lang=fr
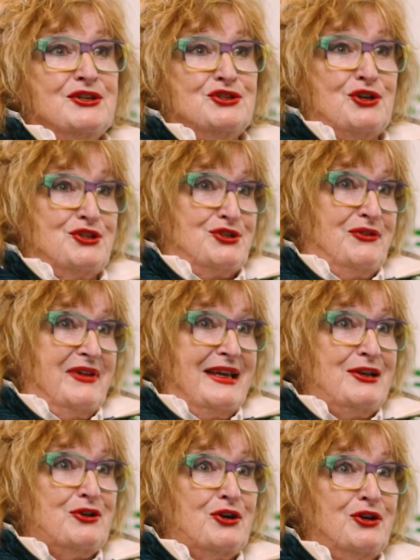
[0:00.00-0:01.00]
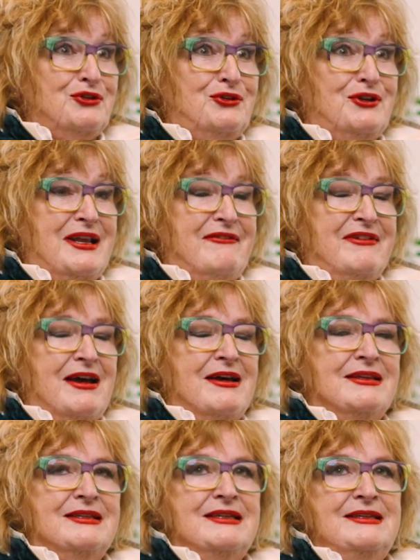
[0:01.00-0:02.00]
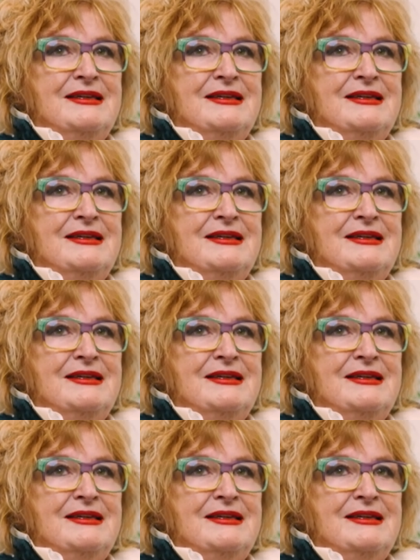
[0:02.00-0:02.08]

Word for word: que je recevrais l'ordre de la véranderie,